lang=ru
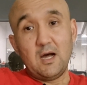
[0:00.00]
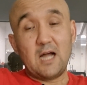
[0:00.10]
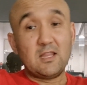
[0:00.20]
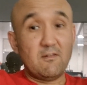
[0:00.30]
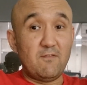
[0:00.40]

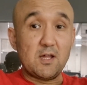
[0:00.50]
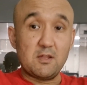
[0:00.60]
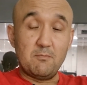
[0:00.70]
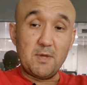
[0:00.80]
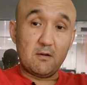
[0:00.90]
одна
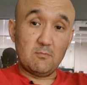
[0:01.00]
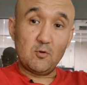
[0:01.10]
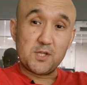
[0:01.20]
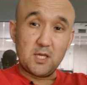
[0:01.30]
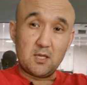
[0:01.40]
фаза, первая,
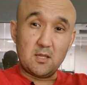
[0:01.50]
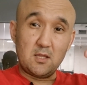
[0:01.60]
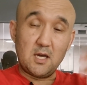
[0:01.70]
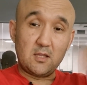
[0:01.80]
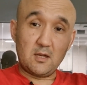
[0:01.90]
можно сказать,
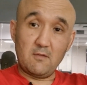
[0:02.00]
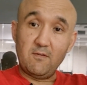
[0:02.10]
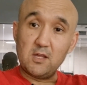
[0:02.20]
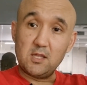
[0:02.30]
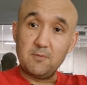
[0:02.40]
некоторая
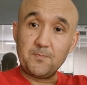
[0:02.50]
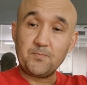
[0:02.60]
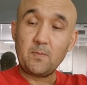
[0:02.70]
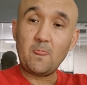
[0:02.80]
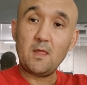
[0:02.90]
фаза,
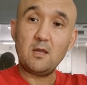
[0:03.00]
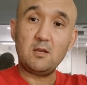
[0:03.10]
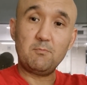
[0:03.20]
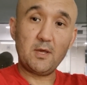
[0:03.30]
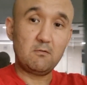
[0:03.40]

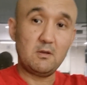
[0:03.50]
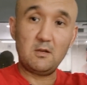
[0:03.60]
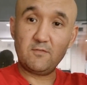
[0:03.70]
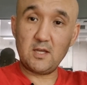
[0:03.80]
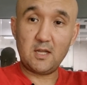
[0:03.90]
или первая,
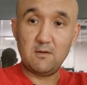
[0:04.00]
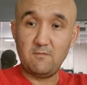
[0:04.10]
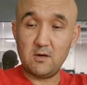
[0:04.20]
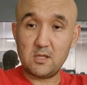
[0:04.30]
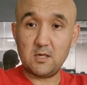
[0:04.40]
или вторая
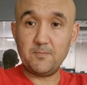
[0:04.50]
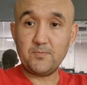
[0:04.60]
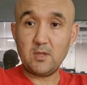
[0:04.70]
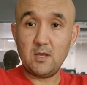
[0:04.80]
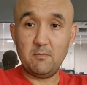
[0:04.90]
фаза –
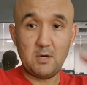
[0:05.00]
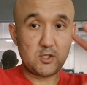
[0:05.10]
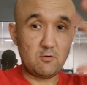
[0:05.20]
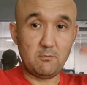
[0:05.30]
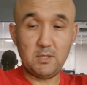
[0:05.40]

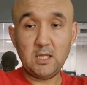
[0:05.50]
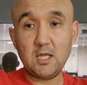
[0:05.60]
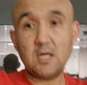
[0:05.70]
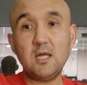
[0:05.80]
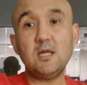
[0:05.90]
большого
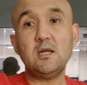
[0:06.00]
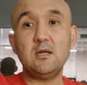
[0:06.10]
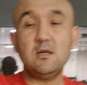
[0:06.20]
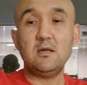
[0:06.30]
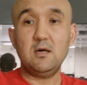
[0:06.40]
плана
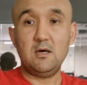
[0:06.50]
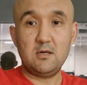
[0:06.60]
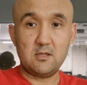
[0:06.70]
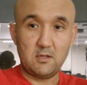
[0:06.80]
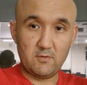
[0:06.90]

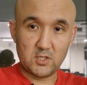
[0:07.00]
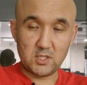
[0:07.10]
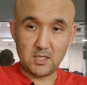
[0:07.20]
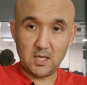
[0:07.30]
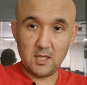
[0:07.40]
а,
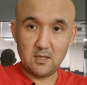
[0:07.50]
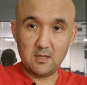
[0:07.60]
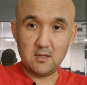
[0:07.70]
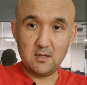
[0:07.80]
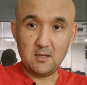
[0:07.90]
завершена.
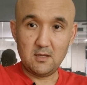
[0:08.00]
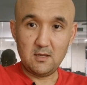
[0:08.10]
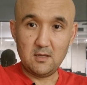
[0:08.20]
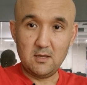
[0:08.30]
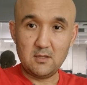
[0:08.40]

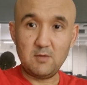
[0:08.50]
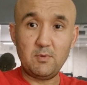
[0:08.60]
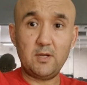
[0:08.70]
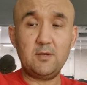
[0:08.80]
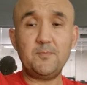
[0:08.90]

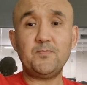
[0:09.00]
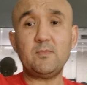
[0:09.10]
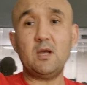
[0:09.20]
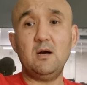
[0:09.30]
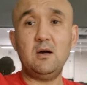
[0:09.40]
Теперь
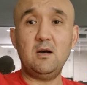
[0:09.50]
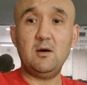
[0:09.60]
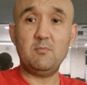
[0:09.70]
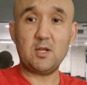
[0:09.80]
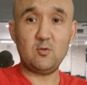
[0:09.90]

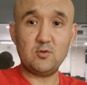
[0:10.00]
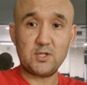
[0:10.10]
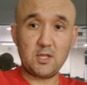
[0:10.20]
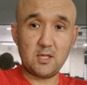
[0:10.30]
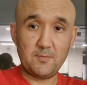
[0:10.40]
а,
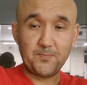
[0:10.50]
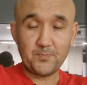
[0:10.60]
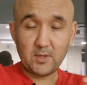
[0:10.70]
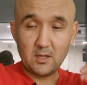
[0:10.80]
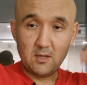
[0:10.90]
продолжится
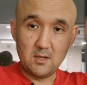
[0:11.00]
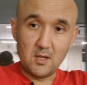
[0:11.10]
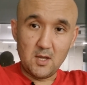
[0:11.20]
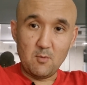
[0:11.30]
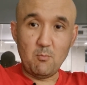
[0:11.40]

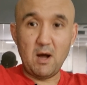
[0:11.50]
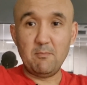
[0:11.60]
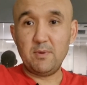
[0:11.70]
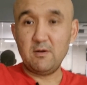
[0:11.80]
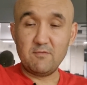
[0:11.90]

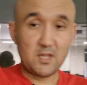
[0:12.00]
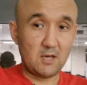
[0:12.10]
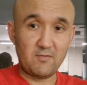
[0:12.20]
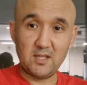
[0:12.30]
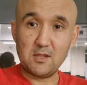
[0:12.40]
памп
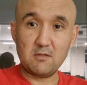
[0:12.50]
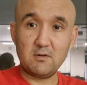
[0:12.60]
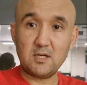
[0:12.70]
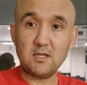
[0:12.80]
всех финансовых